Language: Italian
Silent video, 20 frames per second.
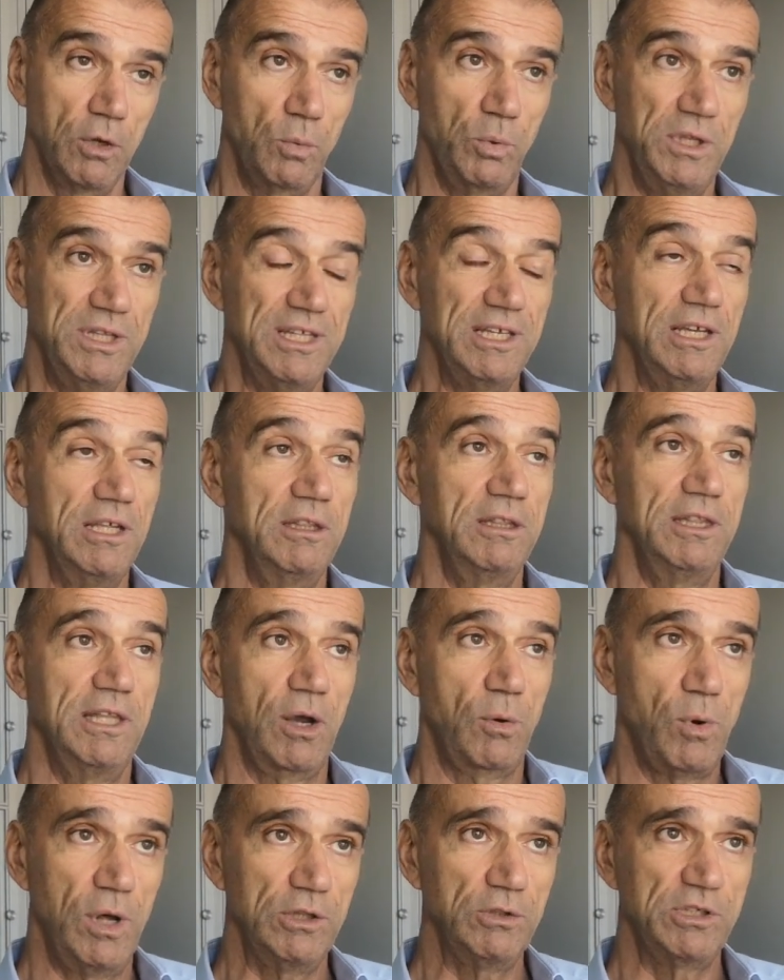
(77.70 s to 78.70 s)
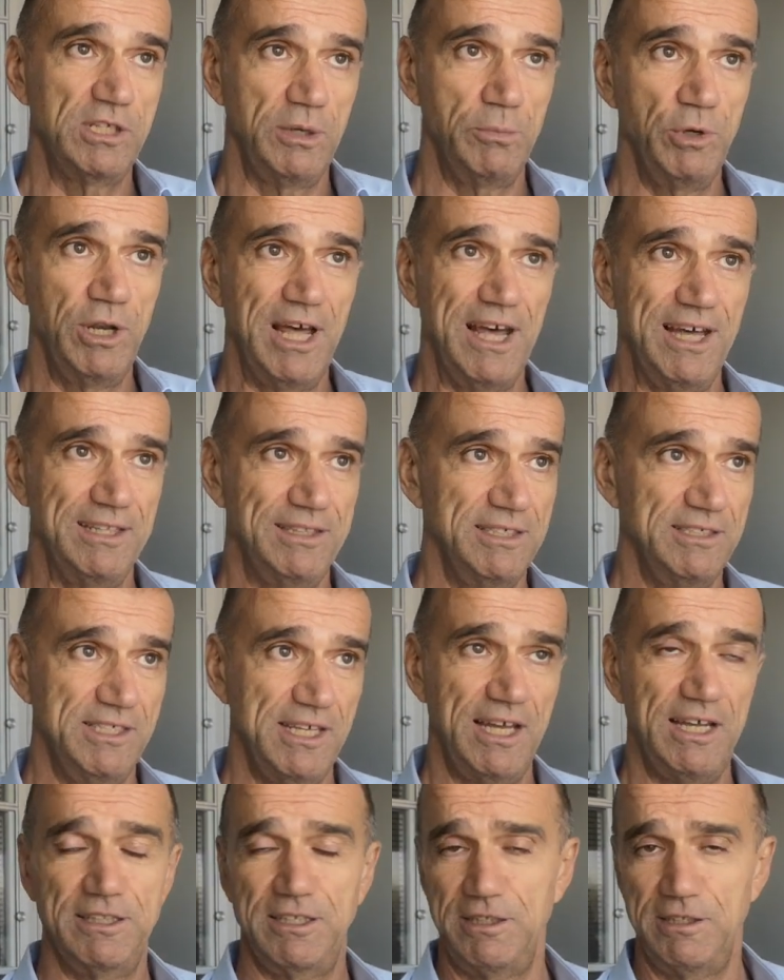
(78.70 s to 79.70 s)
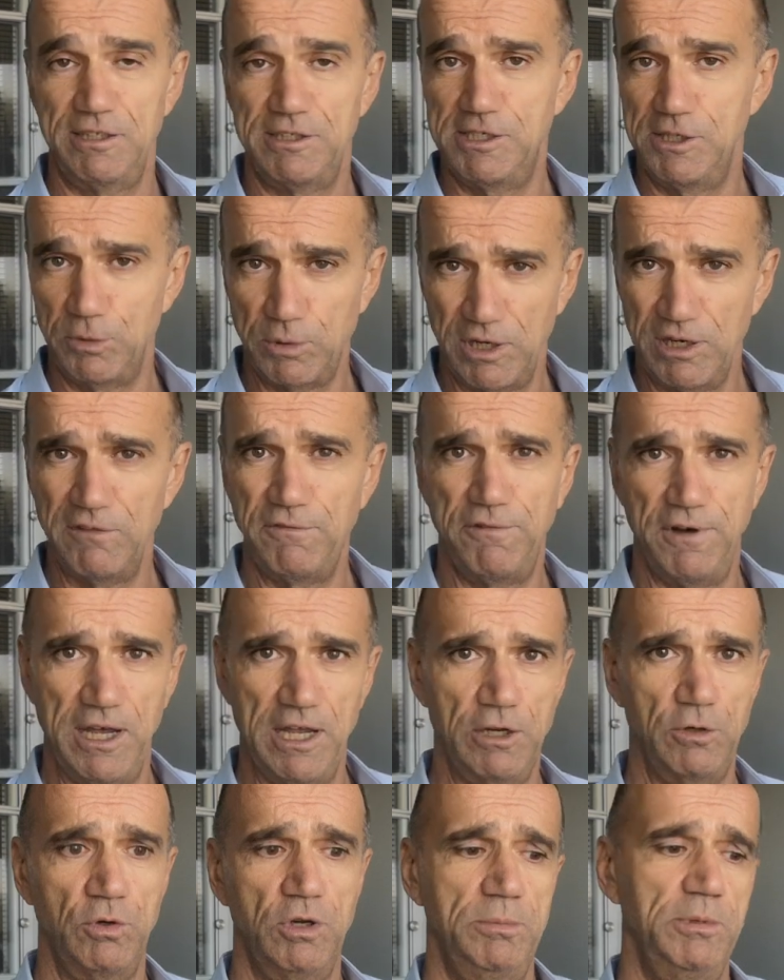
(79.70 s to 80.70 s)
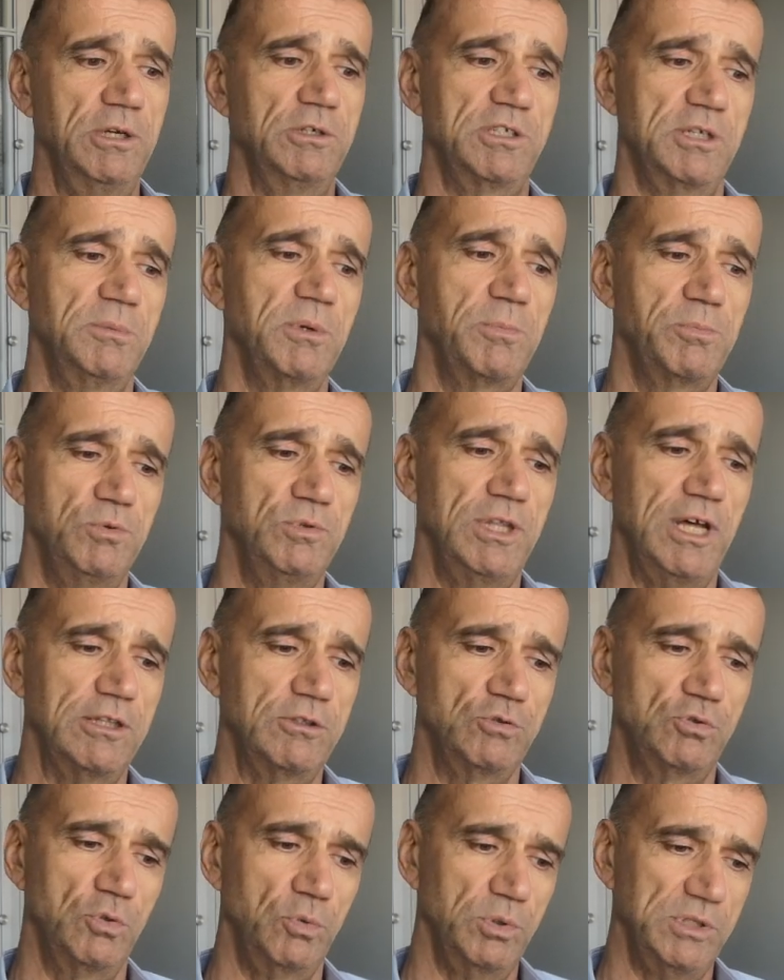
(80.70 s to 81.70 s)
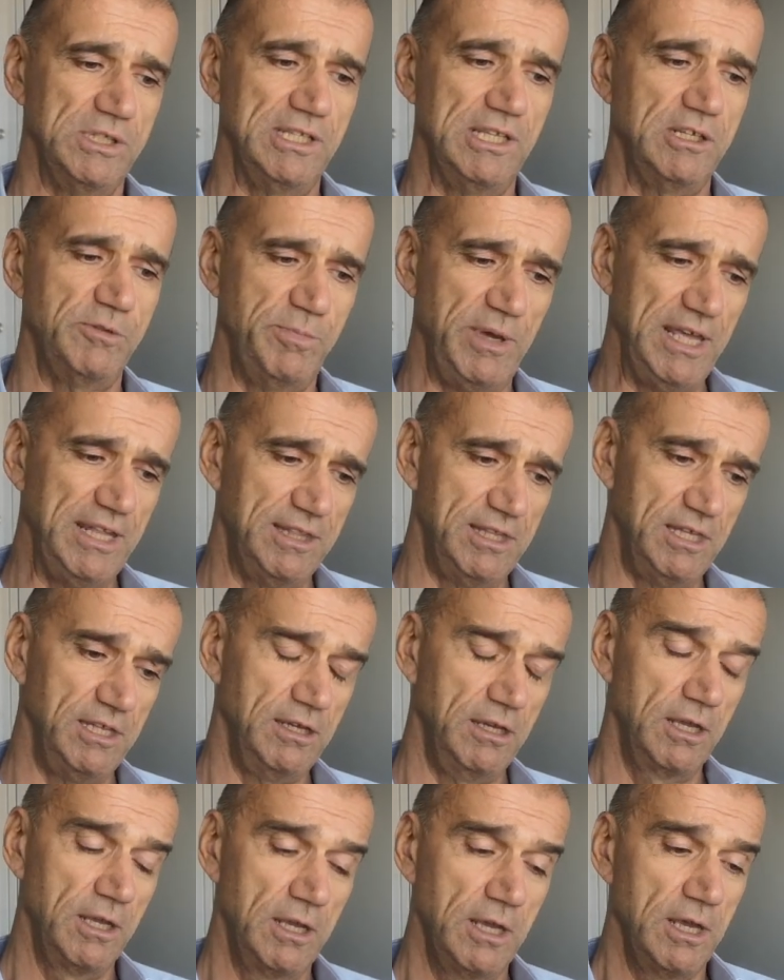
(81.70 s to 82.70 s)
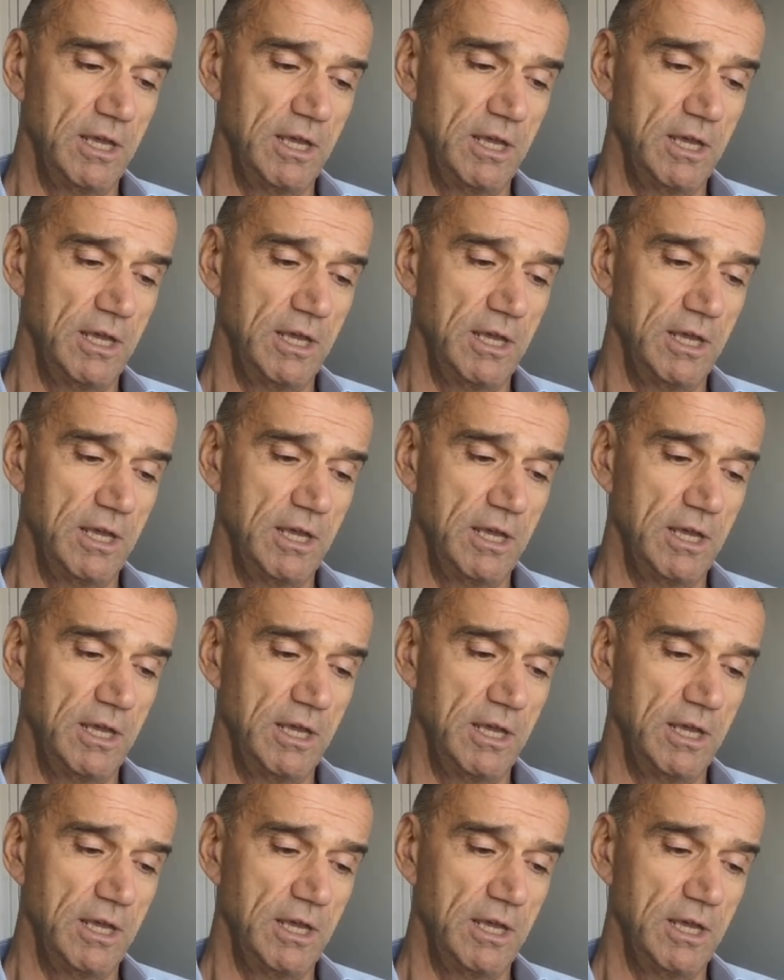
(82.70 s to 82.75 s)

Quindi da quando siamo nati, già 35 anni fa, noi abbiamo sempre puntato su questi aspetti